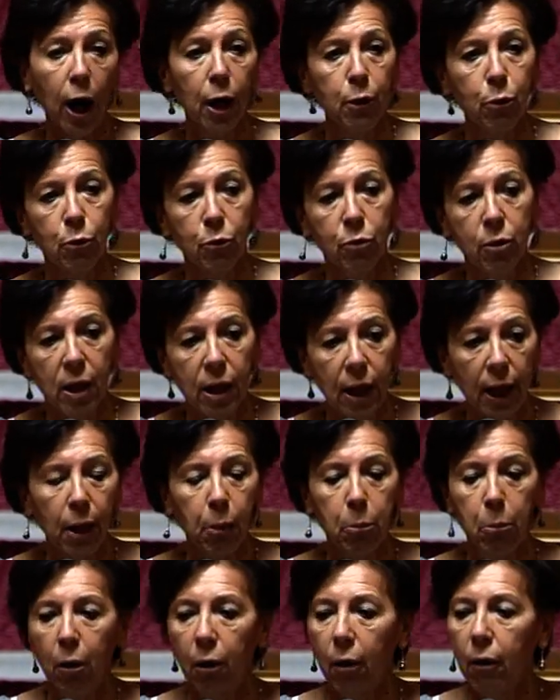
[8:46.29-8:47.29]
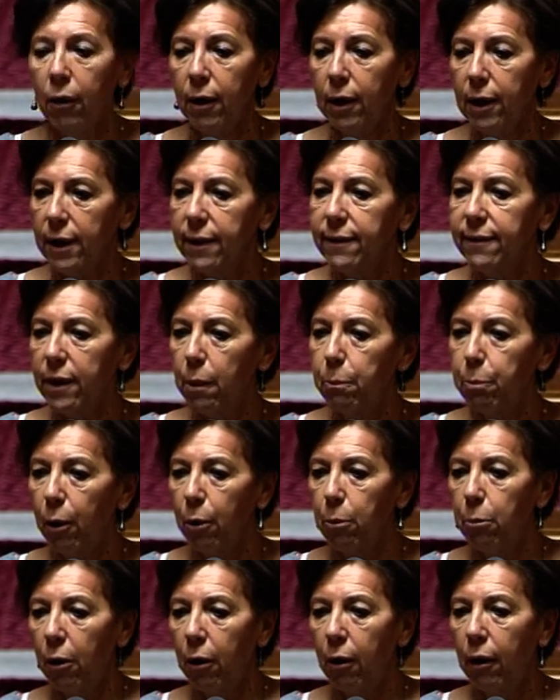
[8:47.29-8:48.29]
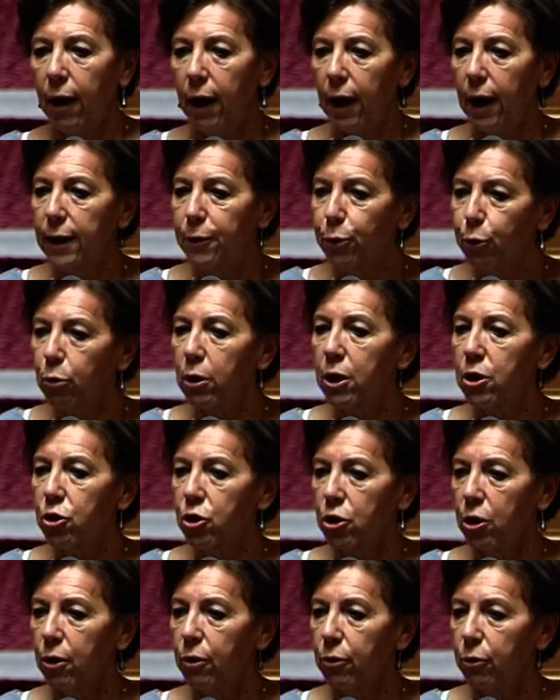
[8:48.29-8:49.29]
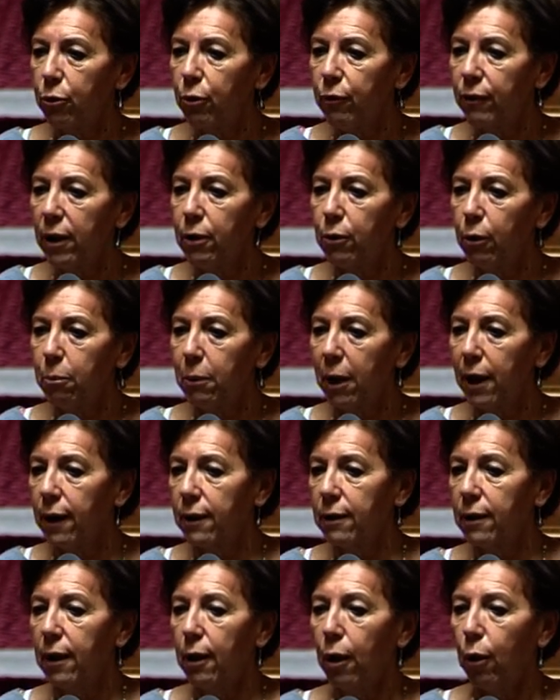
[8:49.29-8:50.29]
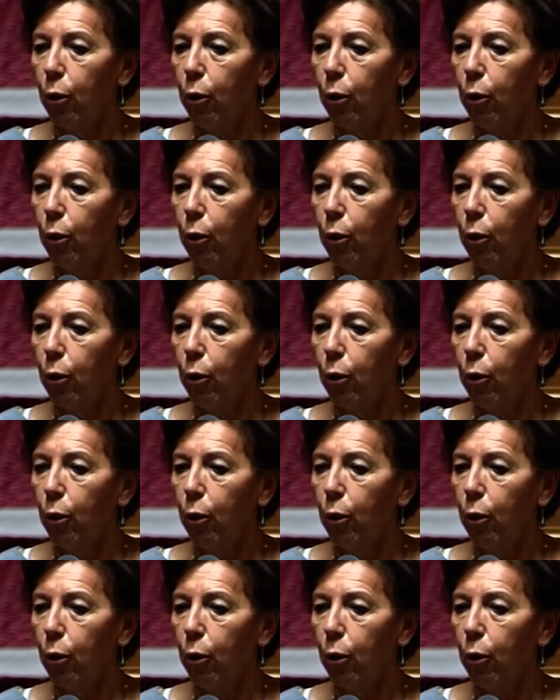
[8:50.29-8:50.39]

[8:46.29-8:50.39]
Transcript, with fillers: annonce clairement et simplement à tous les gens du Val-de-Marne,